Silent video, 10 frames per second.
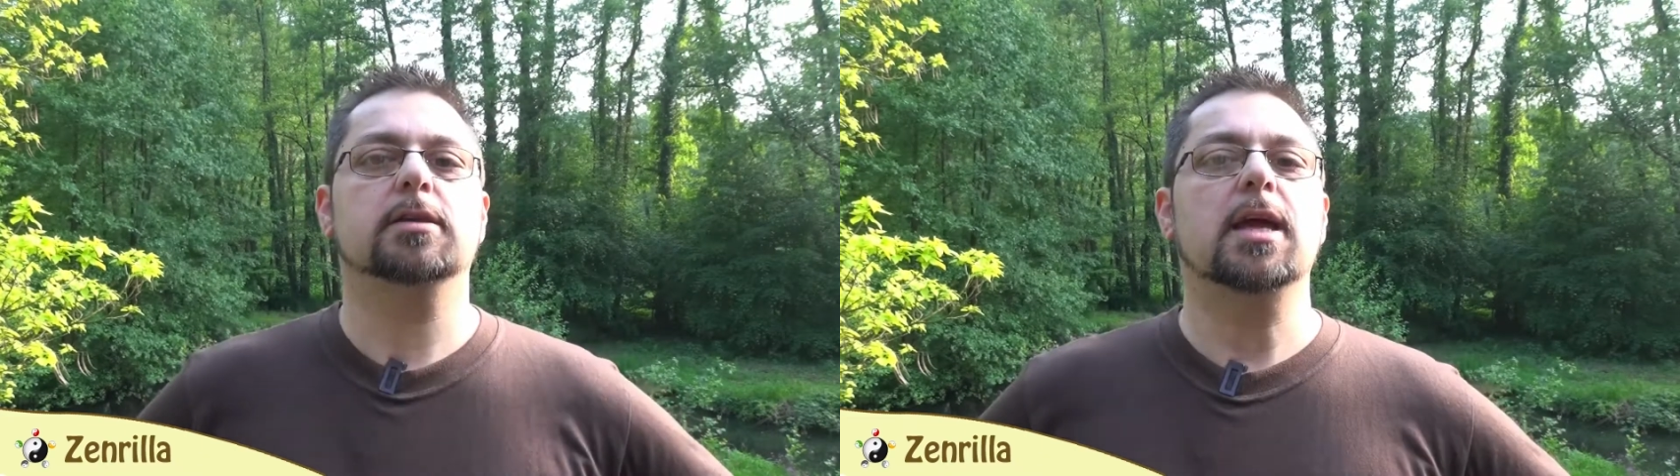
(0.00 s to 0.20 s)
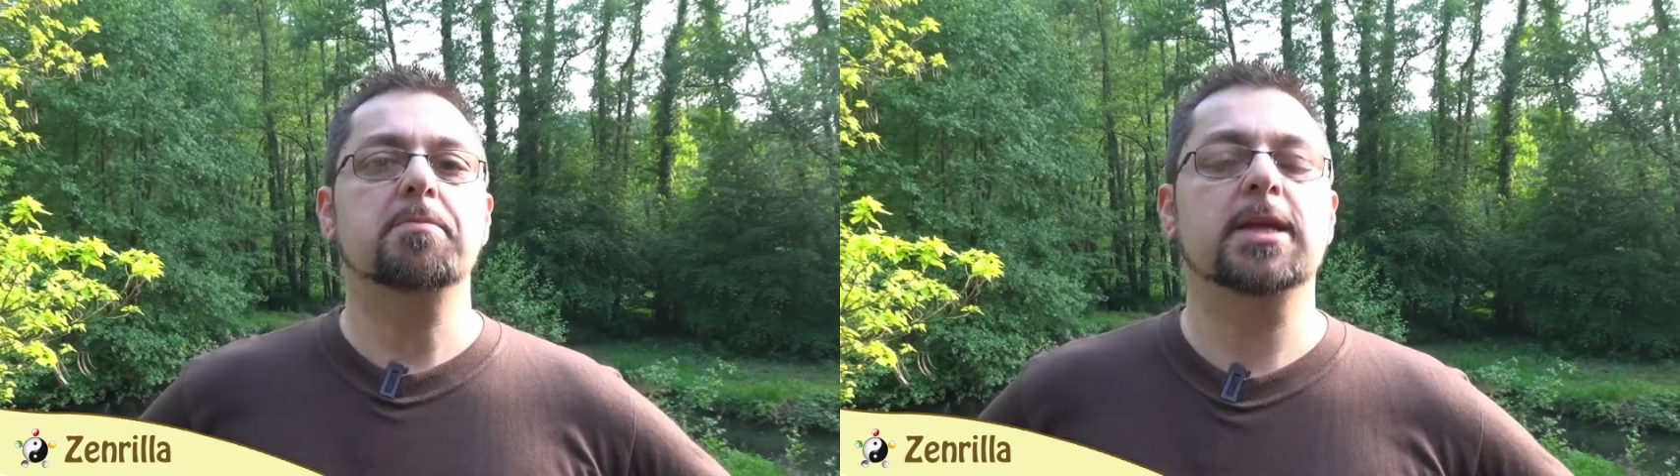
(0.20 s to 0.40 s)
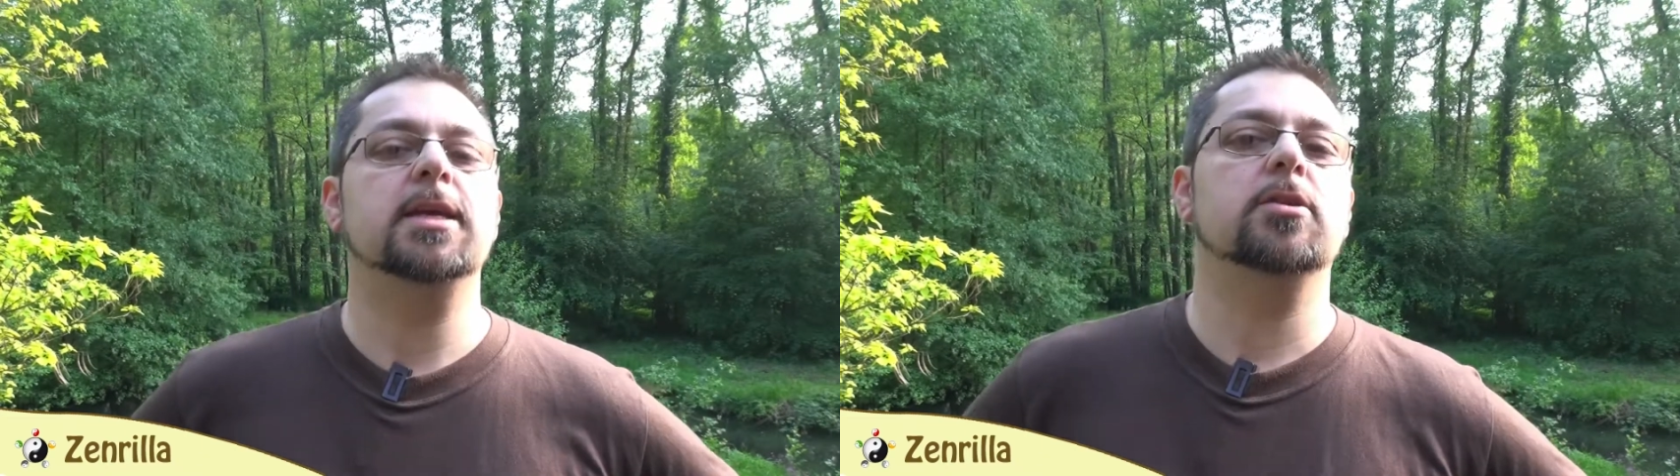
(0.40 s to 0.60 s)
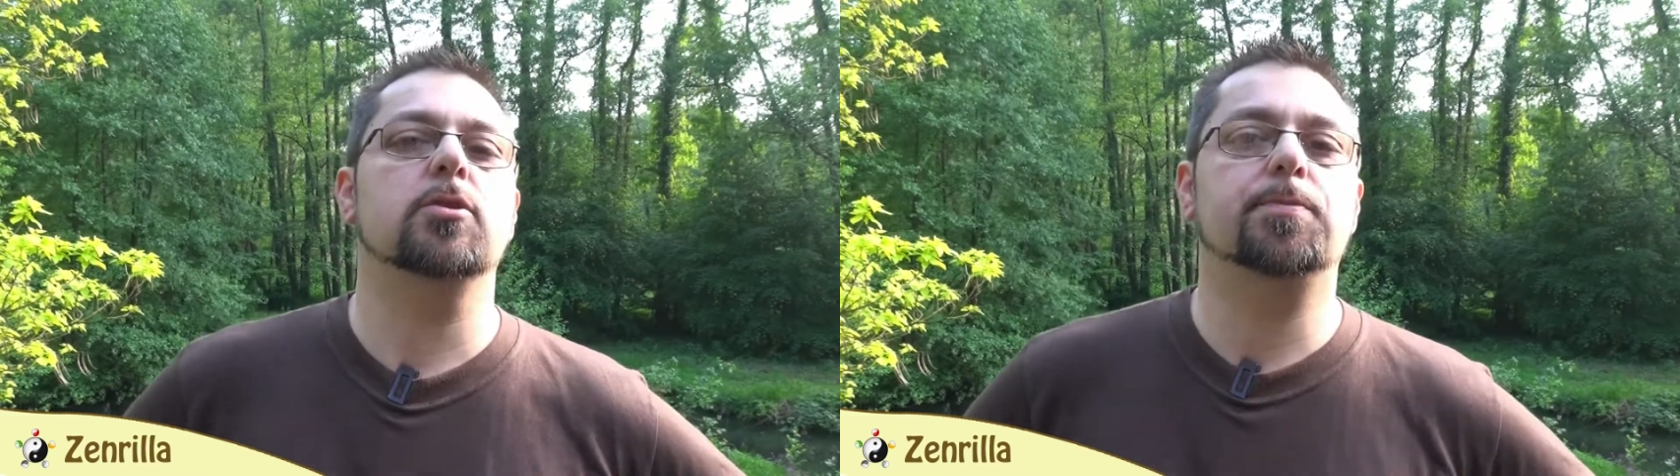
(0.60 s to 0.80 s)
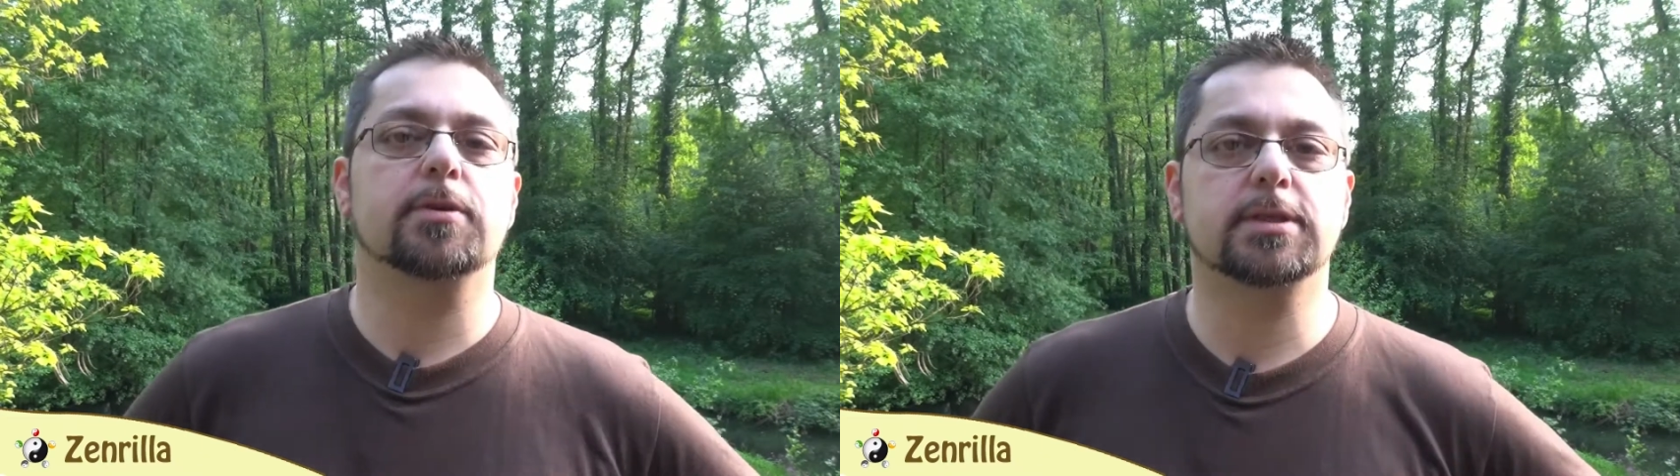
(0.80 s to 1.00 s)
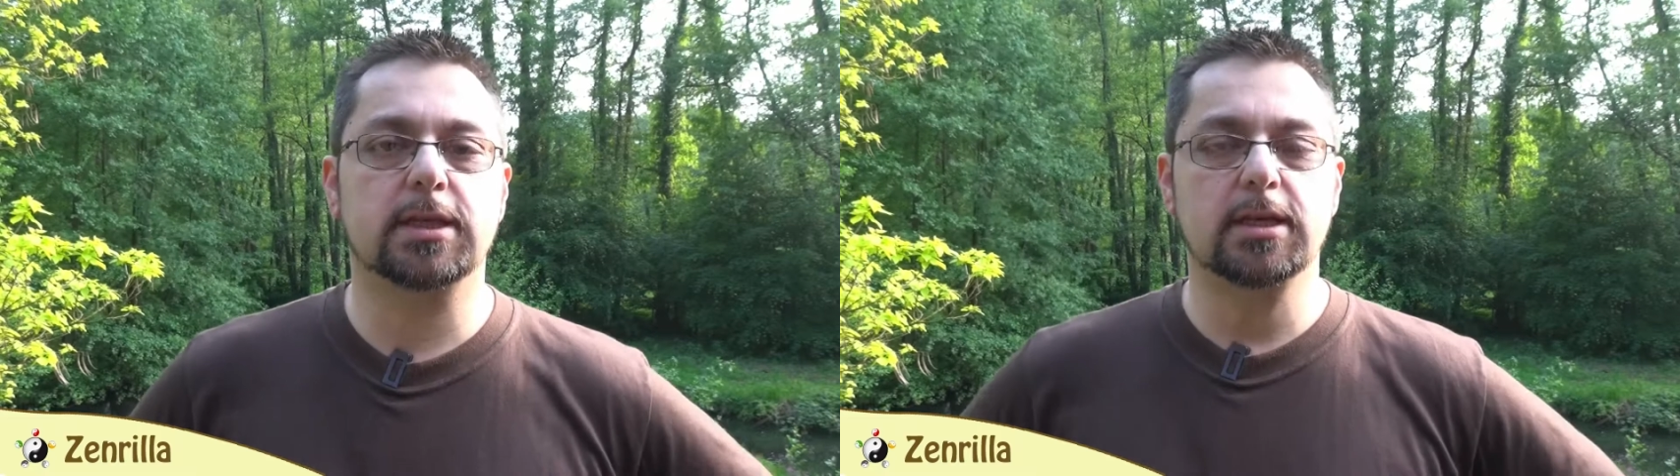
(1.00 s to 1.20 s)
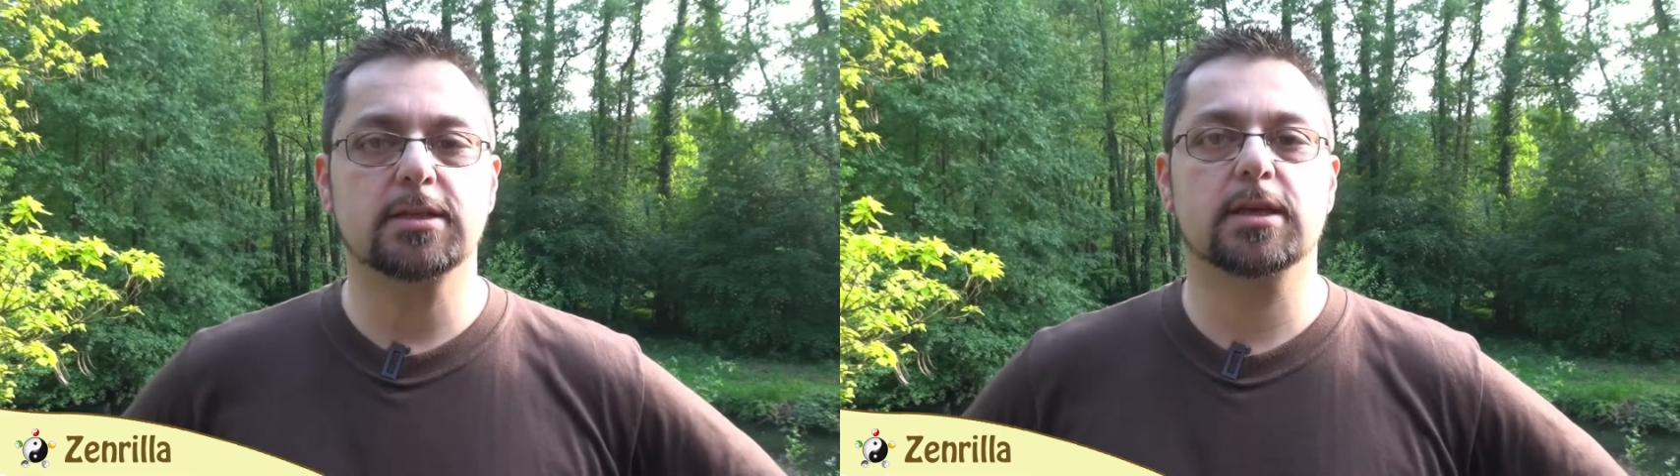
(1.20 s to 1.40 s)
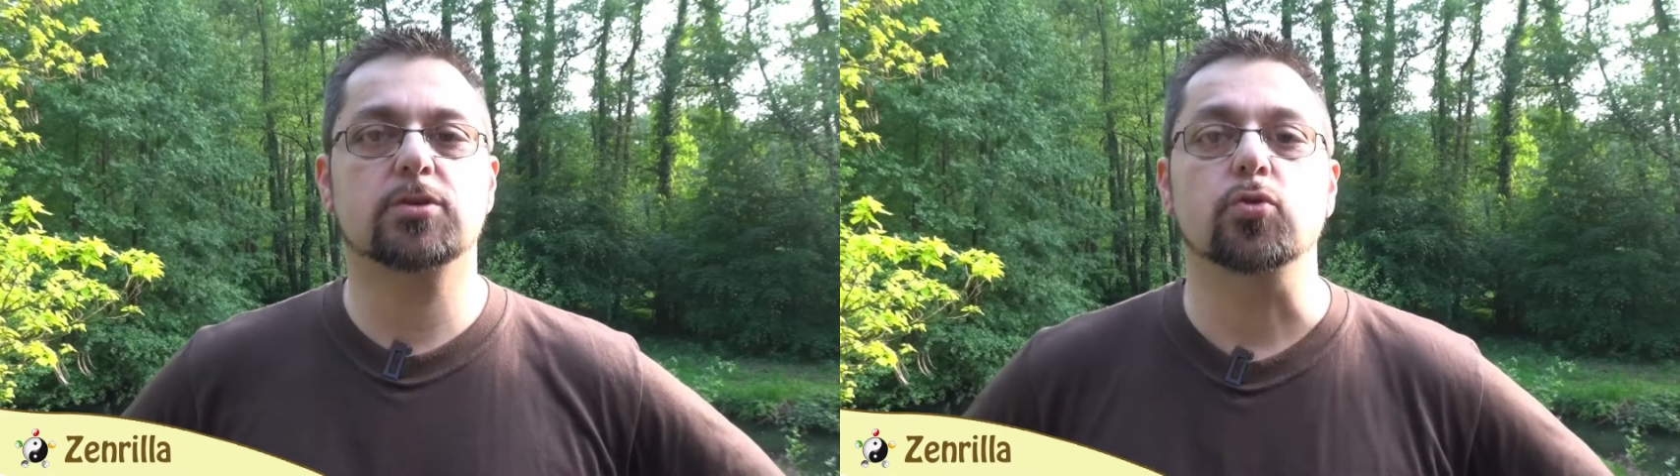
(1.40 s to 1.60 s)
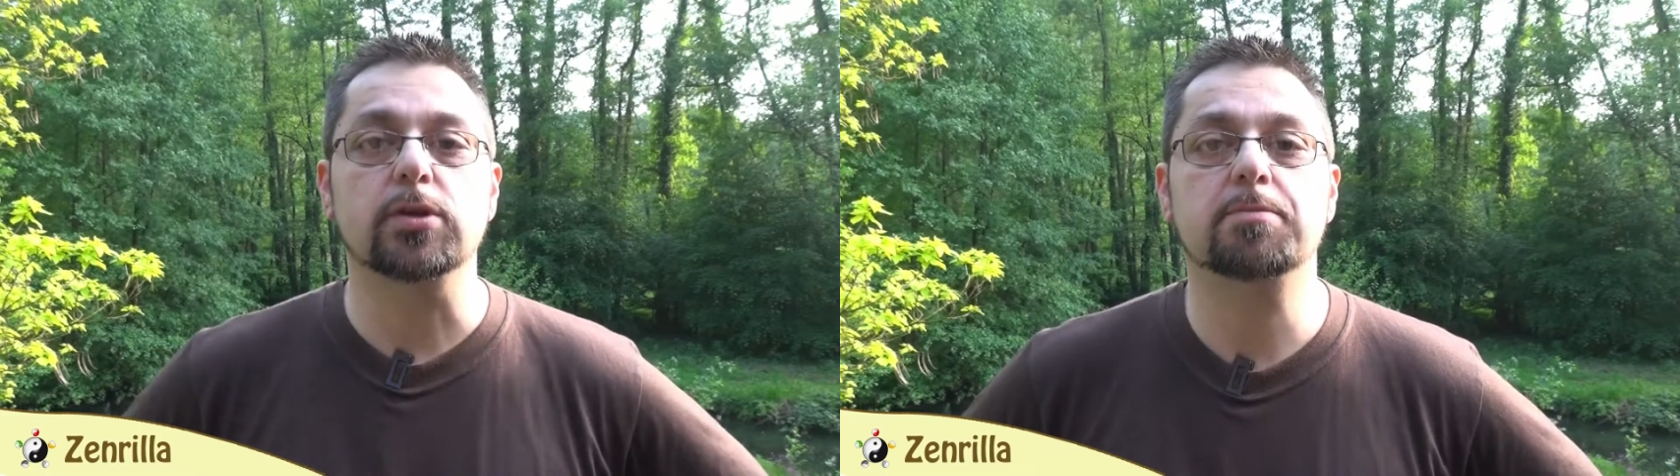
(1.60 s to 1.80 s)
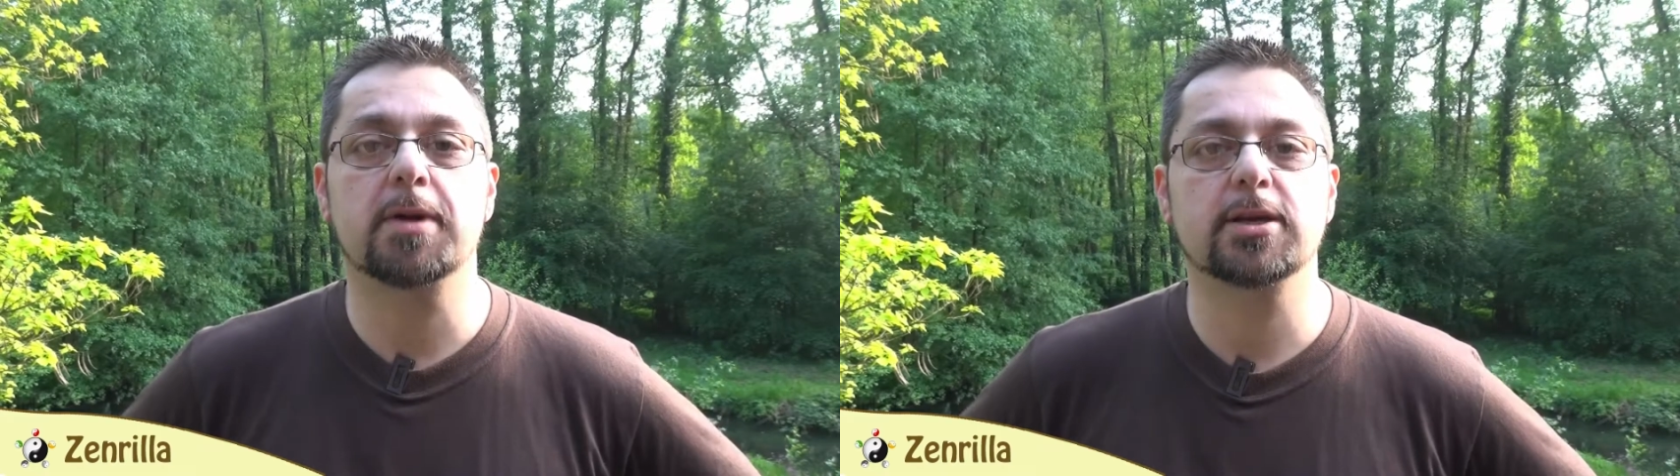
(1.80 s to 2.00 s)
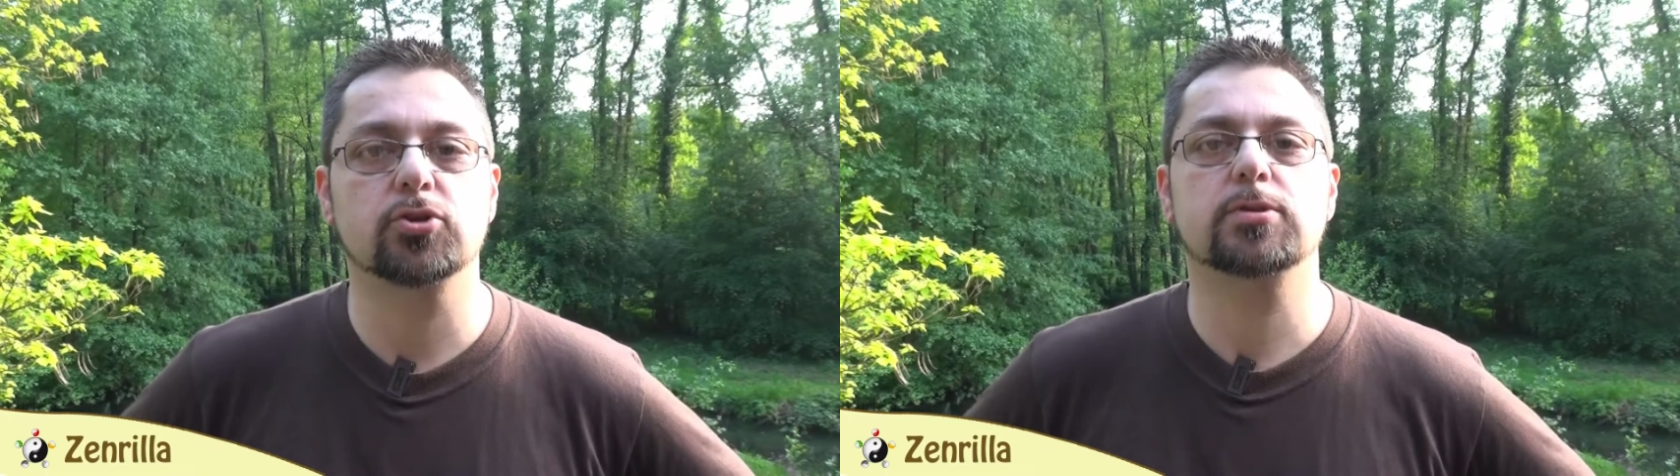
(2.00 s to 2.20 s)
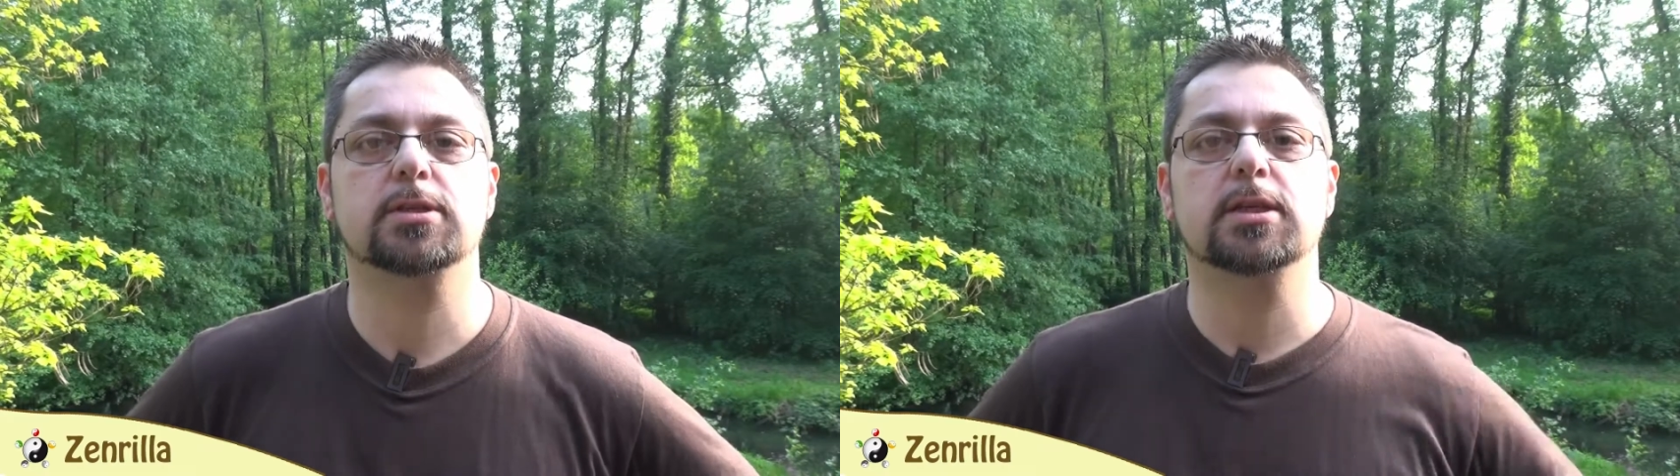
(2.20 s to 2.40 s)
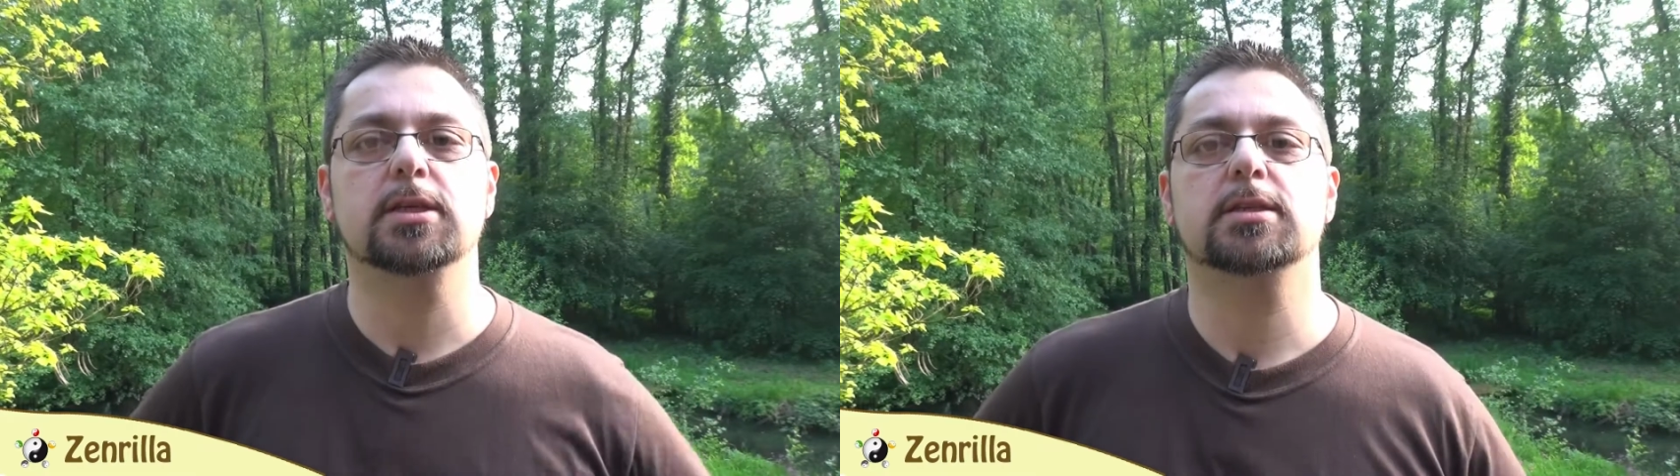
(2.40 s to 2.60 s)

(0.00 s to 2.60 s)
ta manière de penser, c'est ton image aussi.